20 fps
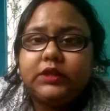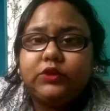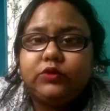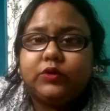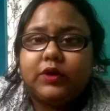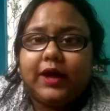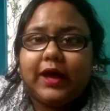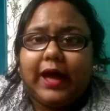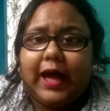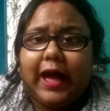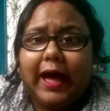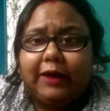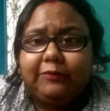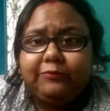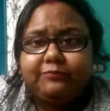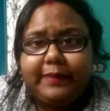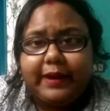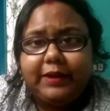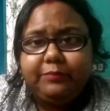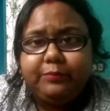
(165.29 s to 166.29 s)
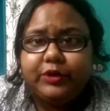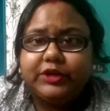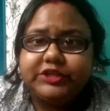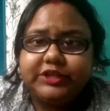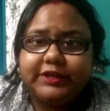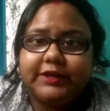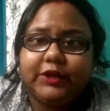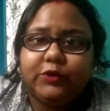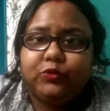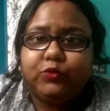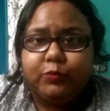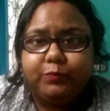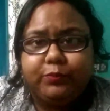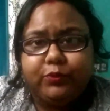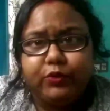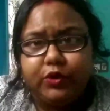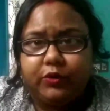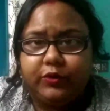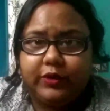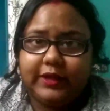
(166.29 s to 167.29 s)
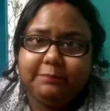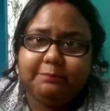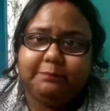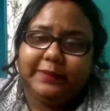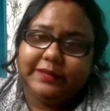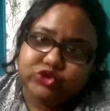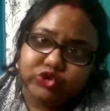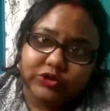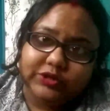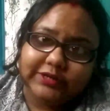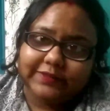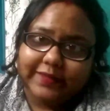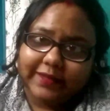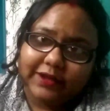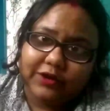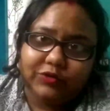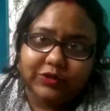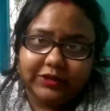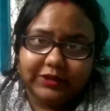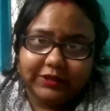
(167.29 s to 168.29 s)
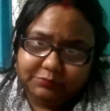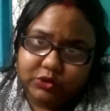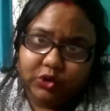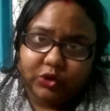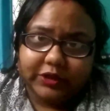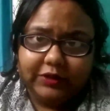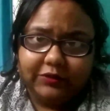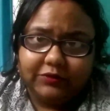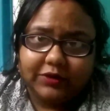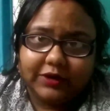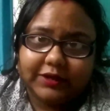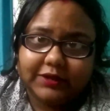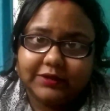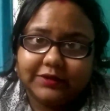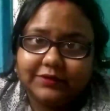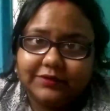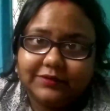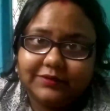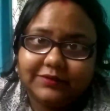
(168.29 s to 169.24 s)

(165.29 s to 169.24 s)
কিন্তু হাফ প্যান্ট পরে সেটাকে উপর হয়ে পেছনটা দেখানোই কি ব্লগিং করা